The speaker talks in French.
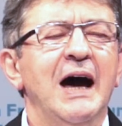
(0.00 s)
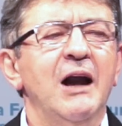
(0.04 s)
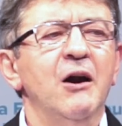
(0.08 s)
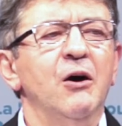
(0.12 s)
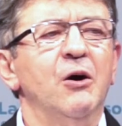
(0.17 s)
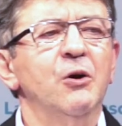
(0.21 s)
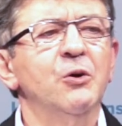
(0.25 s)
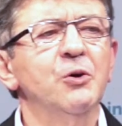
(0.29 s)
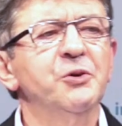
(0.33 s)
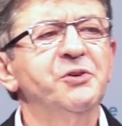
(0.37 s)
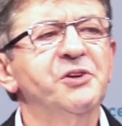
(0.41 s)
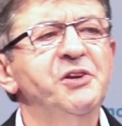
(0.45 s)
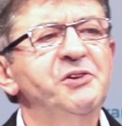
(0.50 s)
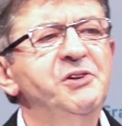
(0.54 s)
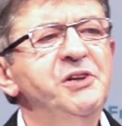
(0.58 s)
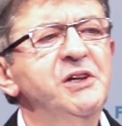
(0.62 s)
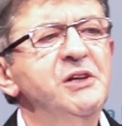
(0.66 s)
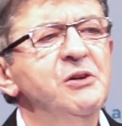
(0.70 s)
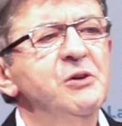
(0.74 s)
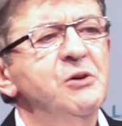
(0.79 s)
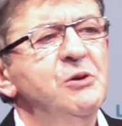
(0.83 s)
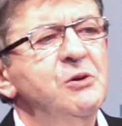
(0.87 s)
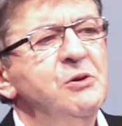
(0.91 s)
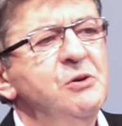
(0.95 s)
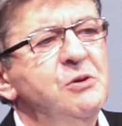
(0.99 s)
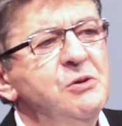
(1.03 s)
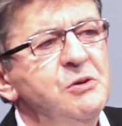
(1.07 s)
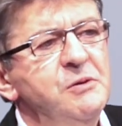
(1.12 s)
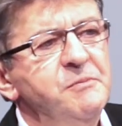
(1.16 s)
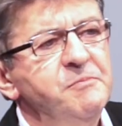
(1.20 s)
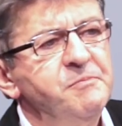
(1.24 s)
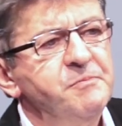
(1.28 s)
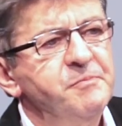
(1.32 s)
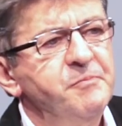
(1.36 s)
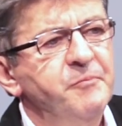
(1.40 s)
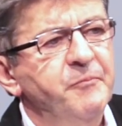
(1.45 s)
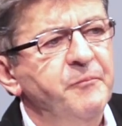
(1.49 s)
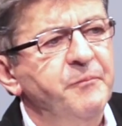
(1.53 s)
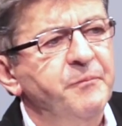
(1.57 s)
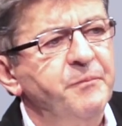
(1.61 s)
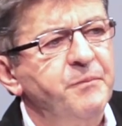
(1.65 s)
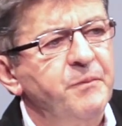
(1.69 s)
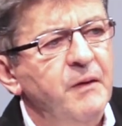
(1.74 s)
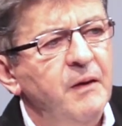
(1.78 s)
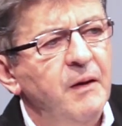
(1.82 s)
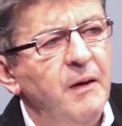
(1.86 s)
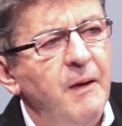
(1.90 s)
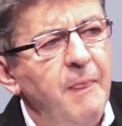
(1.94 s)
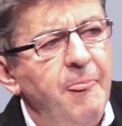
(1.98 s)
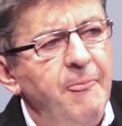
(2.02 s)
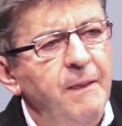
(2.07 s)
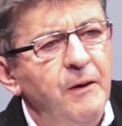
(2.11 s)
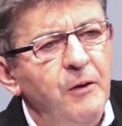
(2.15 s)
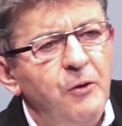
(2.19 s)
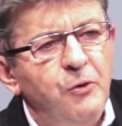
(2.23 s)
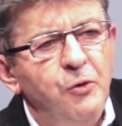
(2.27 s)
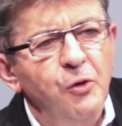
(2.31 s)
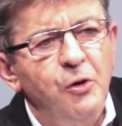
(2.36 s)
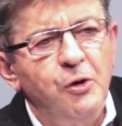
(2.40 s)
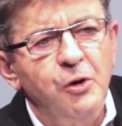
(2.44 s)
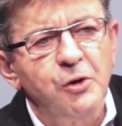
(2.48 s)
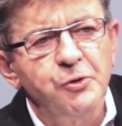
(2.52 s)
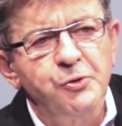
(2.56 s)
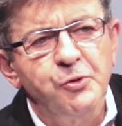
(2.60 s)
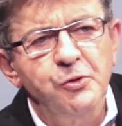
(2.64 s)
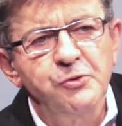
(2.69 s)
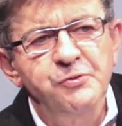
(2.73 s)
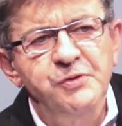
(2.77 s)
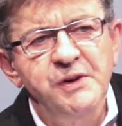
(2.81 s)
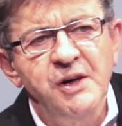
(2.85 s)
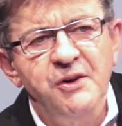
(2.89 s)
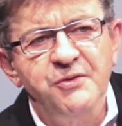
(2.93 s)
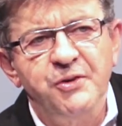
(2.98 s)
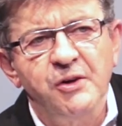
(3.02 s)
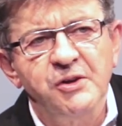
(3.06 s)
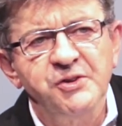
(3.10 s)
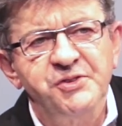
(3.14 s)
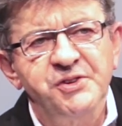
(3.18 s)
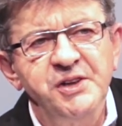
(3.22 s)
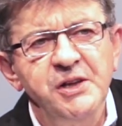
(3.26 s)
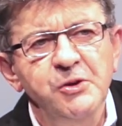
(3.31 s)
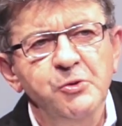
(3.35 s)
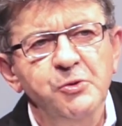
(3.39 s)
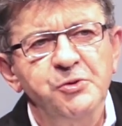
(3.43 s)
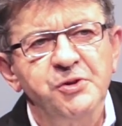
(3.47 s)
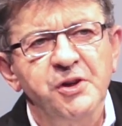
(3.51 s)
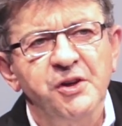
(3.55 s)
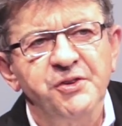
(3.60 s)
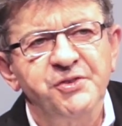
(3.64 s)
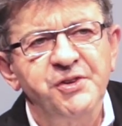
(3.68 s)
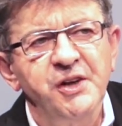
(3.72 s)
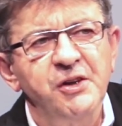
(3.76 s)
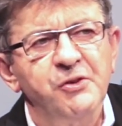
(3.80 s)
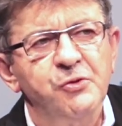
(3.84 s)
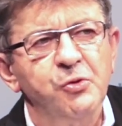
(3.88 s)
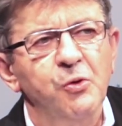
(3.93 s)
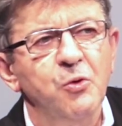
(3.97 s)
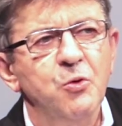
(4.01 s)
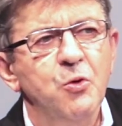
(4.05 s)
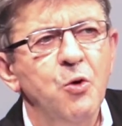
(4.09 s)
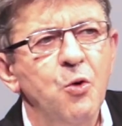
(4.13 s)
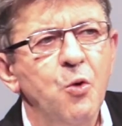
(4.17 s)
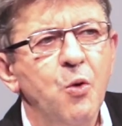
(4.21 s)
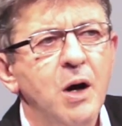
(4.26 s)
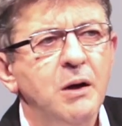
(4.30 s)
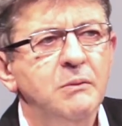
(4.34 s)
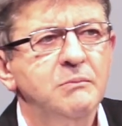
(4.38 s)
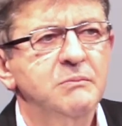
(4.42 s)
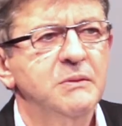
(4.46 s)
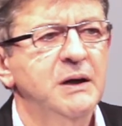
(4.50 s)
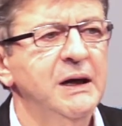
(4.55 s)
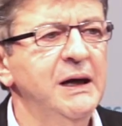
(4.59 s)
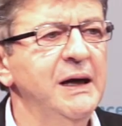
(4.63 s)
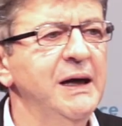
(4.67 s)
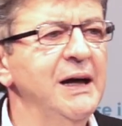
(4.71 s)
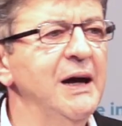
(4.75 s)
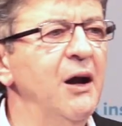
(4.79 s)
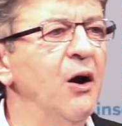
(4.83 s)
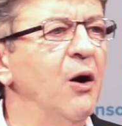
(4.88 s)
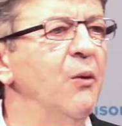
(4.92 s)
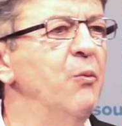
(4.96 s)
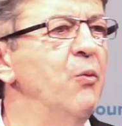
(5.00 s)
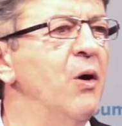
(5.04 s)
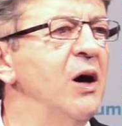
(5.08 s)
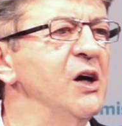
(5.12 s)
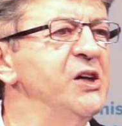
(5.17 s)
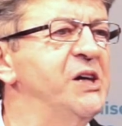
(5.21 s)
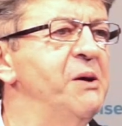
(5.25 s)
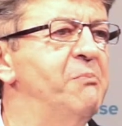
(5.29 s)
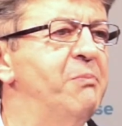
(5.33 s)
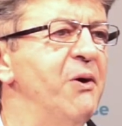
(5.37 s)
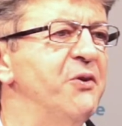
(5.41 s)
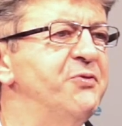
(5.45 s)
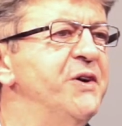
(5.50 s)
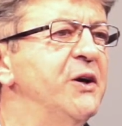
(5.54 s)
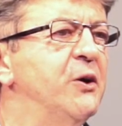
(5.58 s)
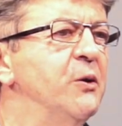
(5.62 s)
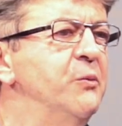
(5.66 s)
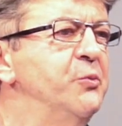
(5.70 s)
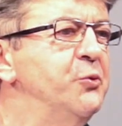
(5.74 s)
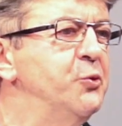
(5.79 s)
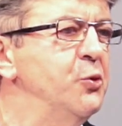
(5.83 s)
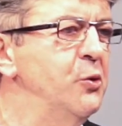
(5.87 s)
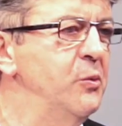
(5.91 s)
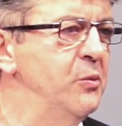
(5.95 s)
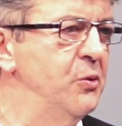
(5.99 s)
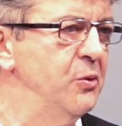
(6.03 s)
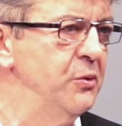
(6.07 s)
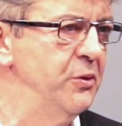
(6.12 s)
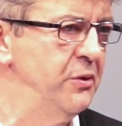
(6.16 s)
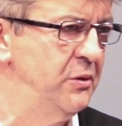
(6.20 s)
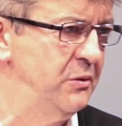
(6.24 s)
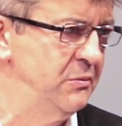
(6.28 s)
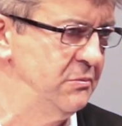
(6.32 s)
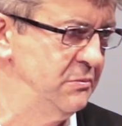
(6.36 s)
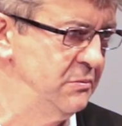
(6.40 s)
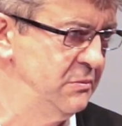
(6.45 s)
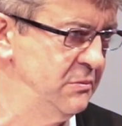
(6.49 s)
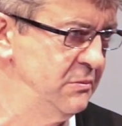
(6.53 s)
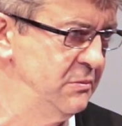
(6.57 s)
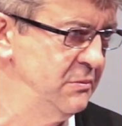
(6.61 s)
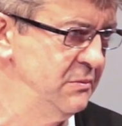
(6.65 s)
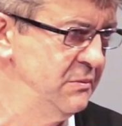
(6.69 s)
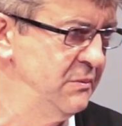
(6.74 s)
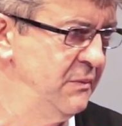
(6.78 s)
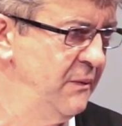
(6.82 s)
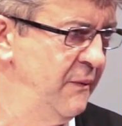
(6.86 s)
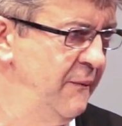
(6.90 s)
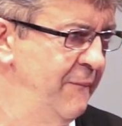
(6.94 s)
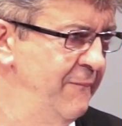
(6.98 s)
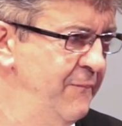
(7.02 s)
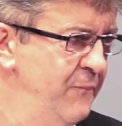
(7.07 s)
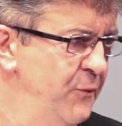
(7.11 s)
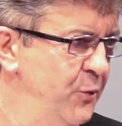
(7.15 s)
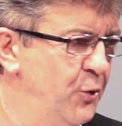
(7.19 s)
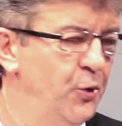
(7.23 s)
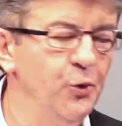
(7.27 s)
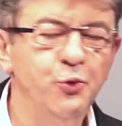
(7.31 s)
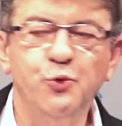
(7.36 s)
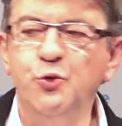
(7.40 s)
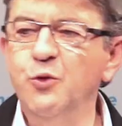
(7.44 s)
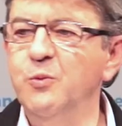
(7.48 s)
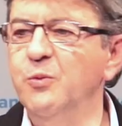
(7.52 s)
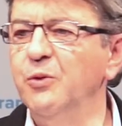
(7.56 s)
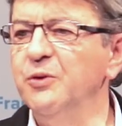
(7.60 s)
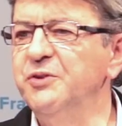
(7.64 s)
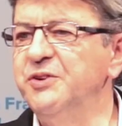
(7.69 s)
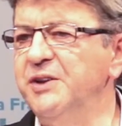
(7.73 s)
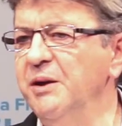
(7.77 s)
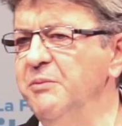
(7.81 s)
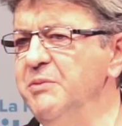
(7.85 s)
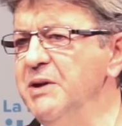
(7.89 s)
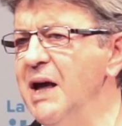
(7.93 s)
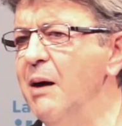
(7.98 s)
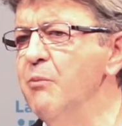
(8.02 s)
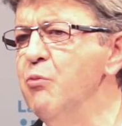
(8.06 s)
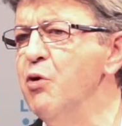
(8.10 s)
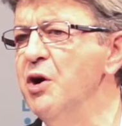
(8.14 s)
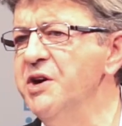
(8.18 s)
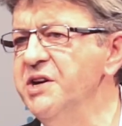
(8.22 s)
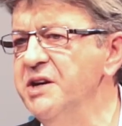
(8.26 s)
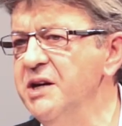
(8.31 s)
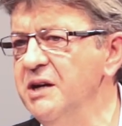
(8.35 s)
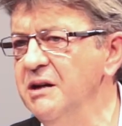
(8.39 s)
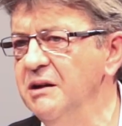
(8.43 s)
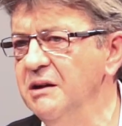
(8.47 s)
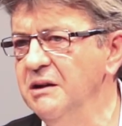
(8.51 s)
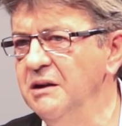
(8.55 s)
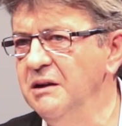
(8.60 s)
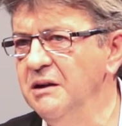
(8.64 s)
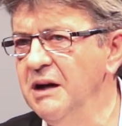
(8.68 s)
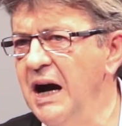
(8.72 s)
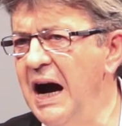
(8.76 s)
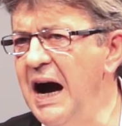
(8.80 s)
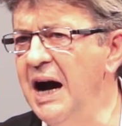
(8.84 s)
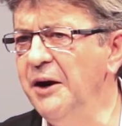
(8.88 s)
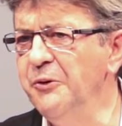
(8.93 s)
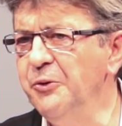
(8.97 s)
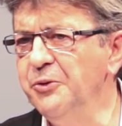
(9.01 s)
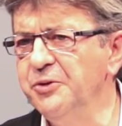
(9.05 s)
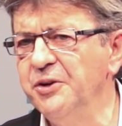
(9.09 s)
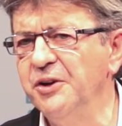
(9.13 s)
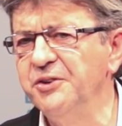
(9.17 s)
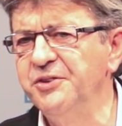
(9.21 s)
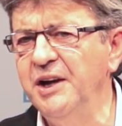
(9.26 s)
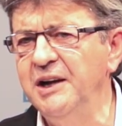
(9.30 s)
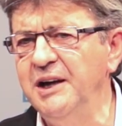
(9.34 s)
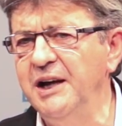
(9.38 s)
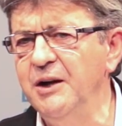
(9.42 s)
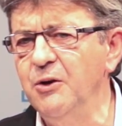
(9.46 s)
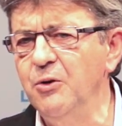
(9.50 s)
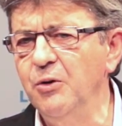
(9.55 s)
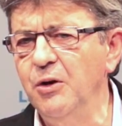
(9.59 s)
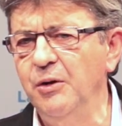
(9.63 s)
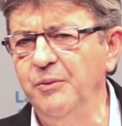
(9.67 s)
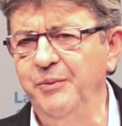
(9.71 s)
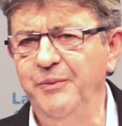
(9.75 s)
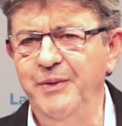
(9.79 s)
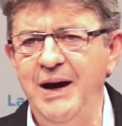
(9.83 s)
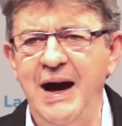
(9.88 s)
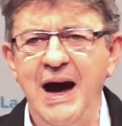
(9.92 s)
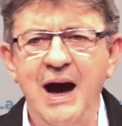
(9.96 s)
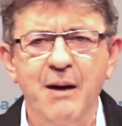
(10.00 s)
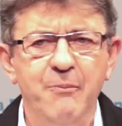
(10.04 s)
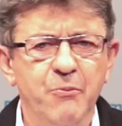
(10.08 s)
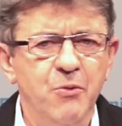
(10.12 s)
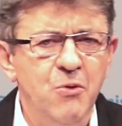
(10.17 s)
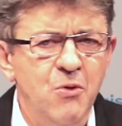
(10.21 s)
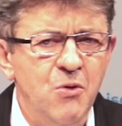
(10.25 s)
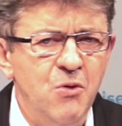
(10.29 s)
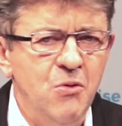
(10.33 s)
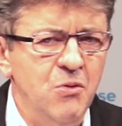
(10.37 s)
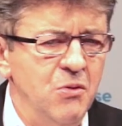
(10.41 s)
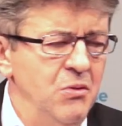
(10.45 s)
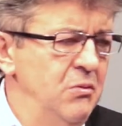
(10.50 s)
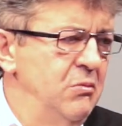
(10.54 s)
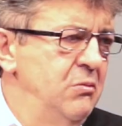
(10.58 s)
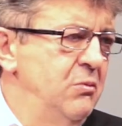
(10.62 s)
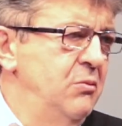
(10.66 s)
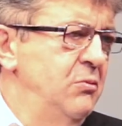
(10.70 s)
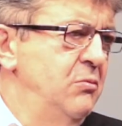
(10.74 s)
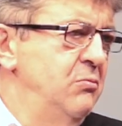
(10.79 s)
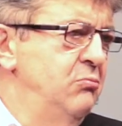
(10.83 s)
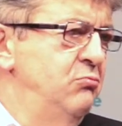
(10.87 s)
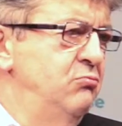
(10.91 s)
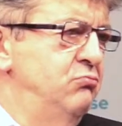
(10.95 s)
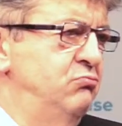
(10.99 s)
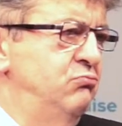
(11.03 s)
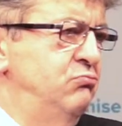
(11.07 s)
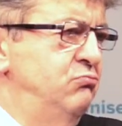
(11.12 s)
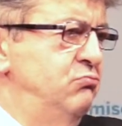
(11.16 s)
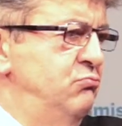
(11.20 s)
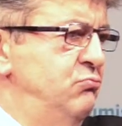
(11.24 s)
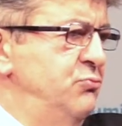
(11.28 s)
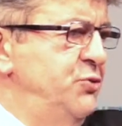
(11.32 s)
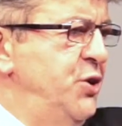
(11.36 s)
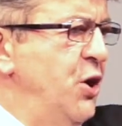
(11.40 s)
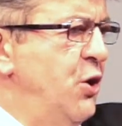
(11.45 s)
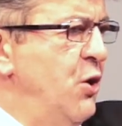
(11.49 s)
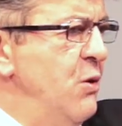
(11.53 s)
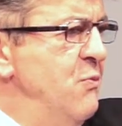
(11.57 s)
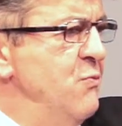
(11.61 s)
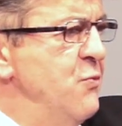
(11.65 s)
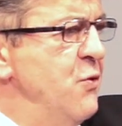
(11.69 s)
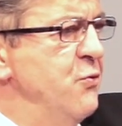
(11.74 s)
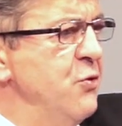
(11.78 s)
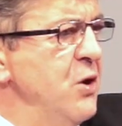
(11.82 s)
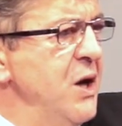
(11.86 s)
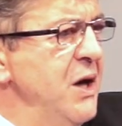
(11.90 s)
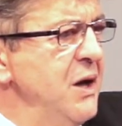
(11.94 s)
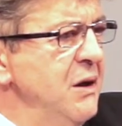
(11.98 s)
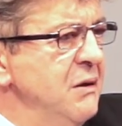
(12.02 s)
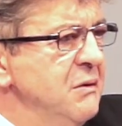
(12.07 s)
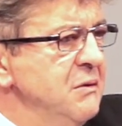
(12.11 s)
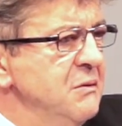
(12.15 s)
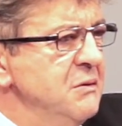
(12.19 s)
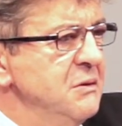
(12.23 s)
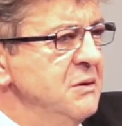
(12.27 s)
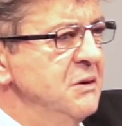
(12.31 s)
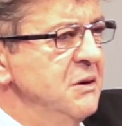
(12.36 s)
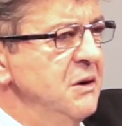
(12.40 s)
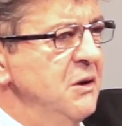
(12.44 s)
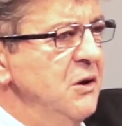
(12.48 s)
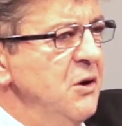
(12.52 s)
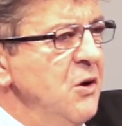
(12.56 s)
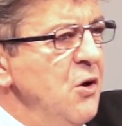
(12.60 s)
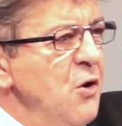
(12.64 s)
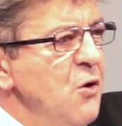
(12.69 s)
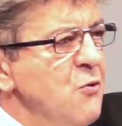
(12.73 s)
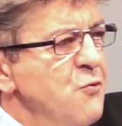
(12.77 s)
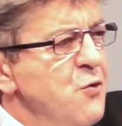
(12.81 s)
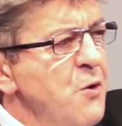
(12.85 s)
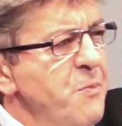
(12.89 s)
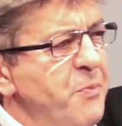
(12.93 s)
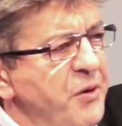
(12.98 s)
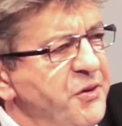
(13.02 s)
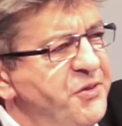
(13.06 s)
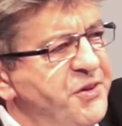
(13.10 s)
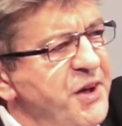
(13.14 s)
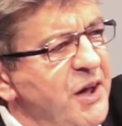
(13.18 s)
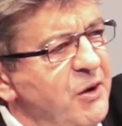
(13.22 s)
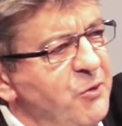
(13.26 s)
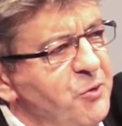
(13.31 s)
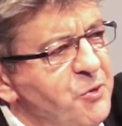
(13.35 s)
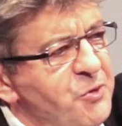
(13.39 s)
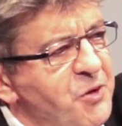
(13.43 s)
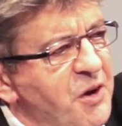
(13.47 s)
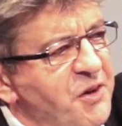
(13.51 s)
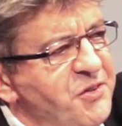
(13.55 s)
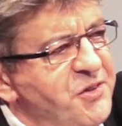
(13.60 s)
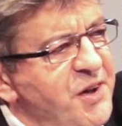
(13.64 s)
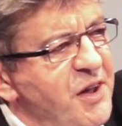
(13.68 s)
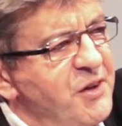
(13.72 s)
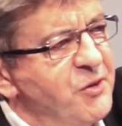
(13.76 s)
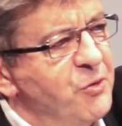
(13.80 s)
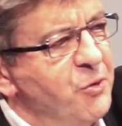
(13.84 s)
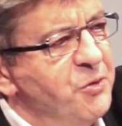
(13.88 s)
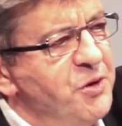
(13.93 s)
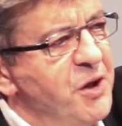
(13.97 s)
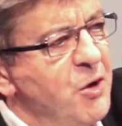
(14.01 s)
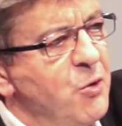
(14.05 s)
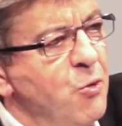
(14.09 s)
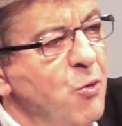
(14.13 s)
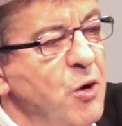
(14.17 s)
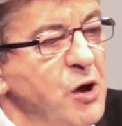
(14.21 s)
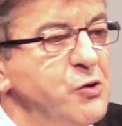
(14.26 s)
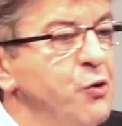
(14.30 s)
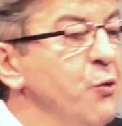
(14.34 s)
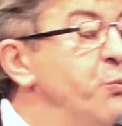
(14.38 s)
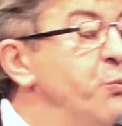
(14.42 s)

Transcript: Alors l'autre, il dit euh, que quand on devient français, nos ancêtres sont gaulois. Et alors moi, j'ai pas fait comme tout le monde. Parce que tout le monde s'est mis à aboyer. Ah, nos ancêtres, les gaulois. Ah bon, c'est comme vous voulez. Vous pensez que nos ancêtres sont des gaulois.